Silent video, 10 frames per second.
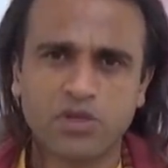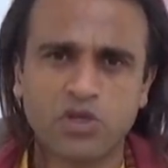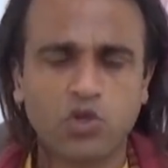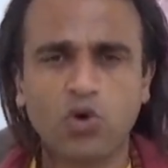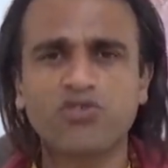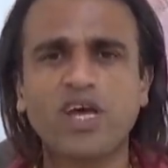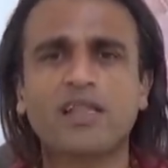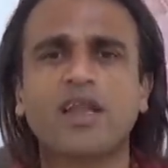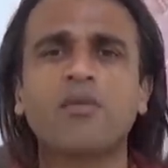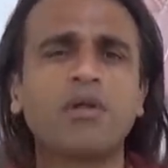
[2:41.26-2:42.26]
योग
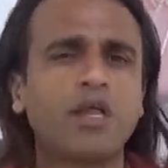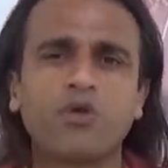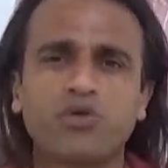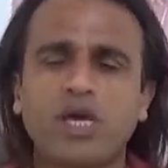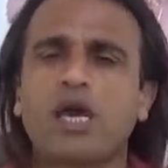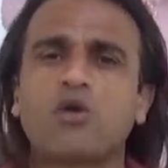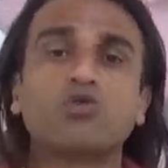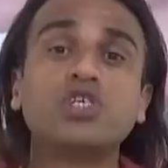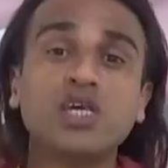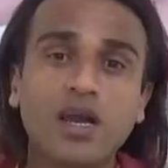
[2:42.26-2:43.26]
साधना में लीन हो जाए
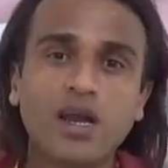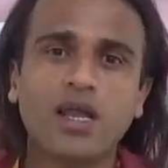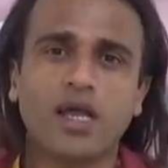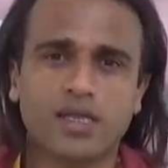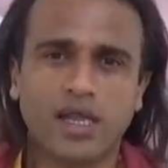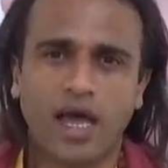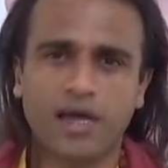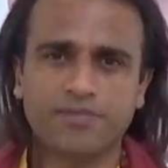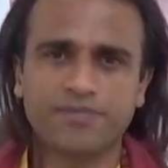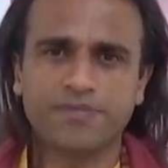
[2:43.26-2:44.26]
रुचिकर नहीं लगता
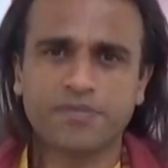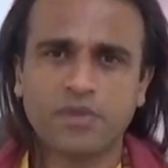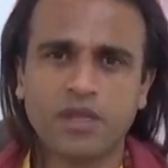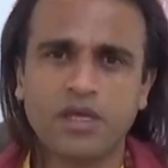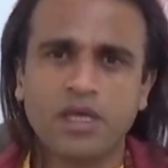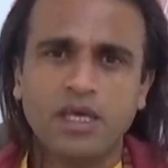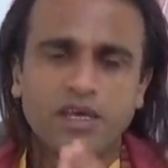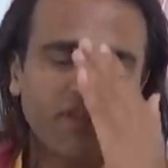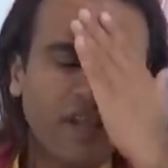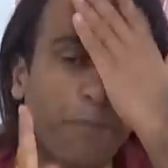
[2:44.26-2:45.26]
है
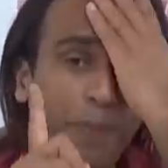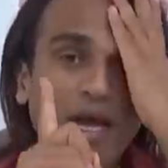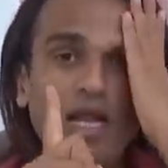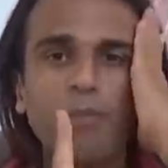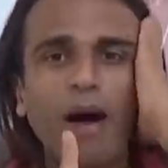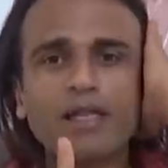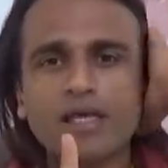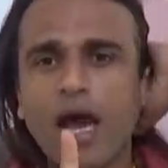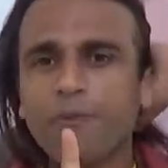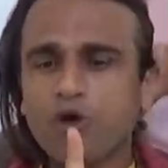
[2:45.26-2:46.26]
इसलिए पहली बात
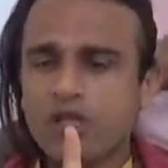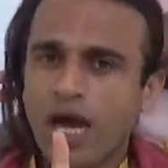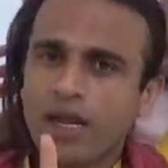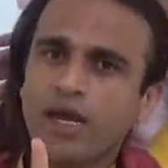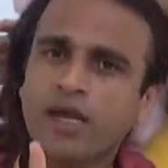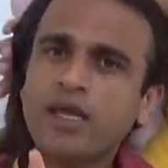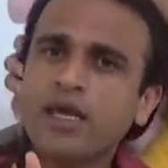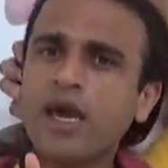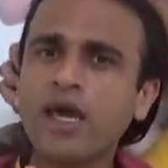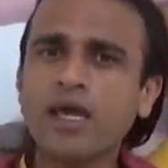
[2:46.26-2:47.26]
क्या आपको ध्यान रखनी
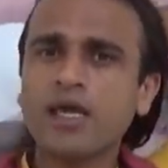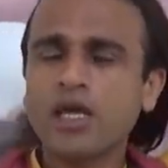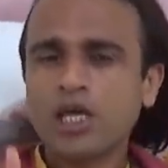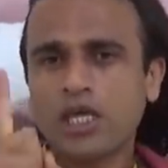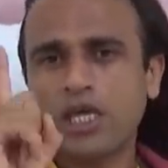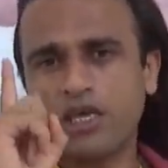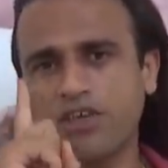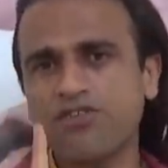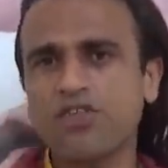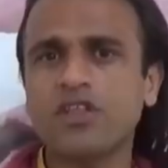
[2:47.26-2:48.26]
है कि
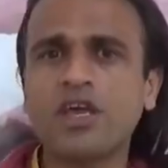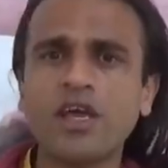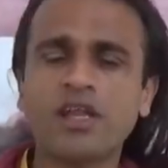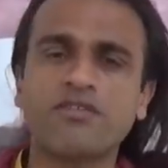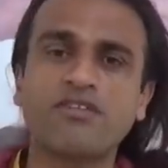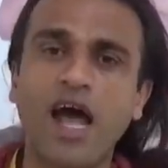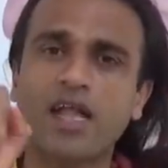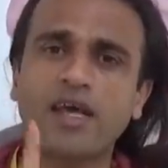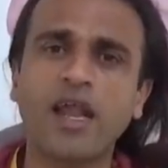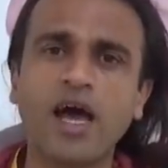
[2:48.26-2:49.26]
इस दिन
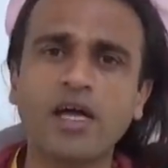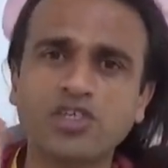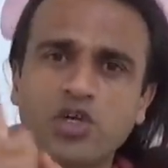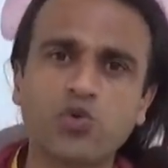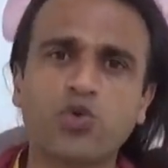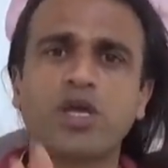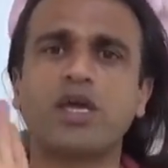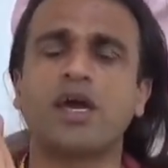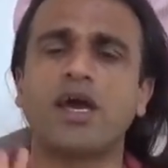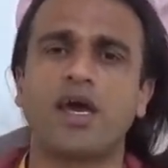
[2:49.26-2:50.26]
साधना जरूरी
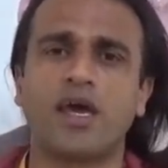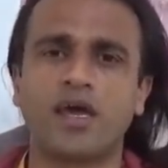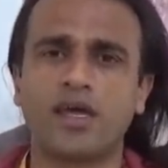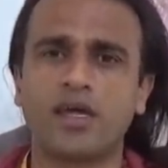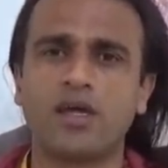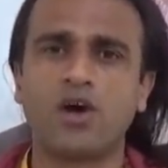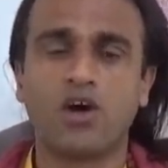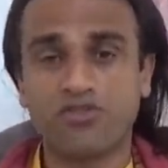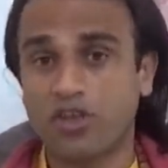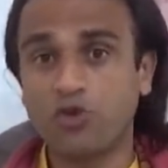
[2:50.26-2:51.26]
है
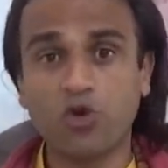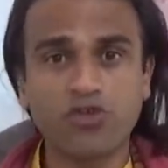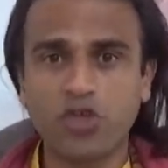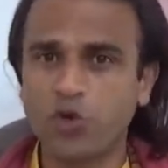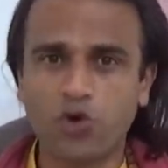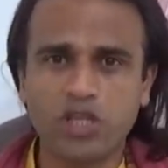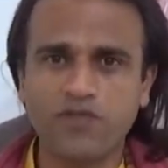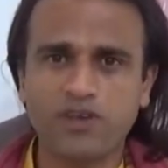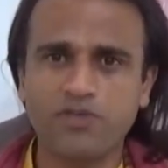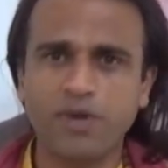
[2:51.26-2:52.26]
और संयोग से योग
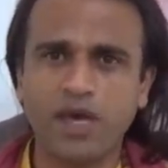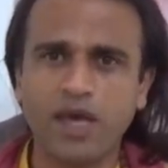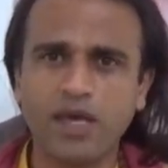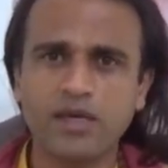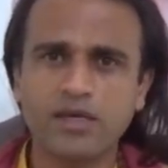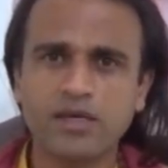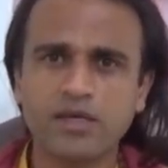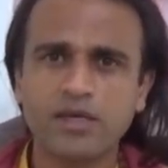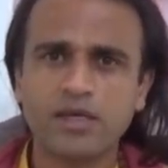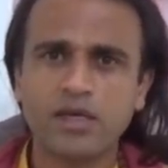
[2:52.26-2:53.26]
दिवस भी है
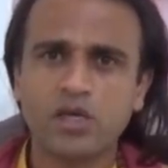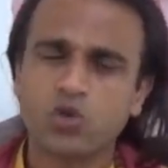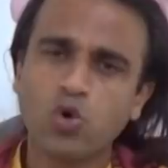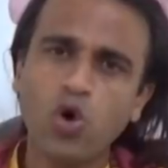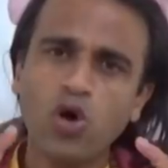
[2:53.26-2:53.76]
तो